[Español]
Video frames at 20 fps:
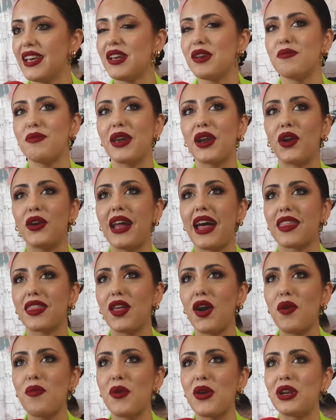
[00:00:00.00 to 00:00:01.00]
Mi
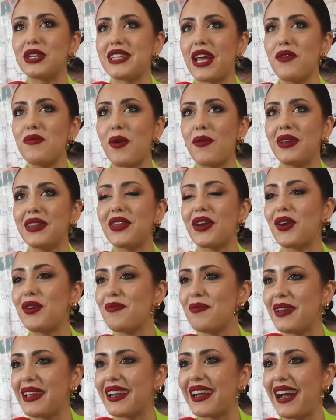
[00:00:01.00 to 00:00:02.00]
corazón, bueno, está en un momento
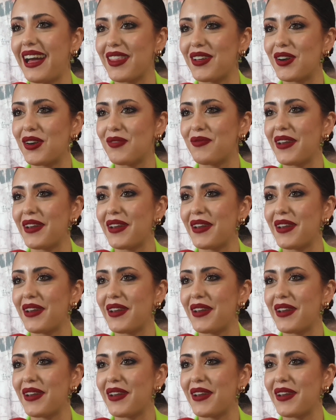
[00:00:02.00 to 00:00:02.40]
complicado,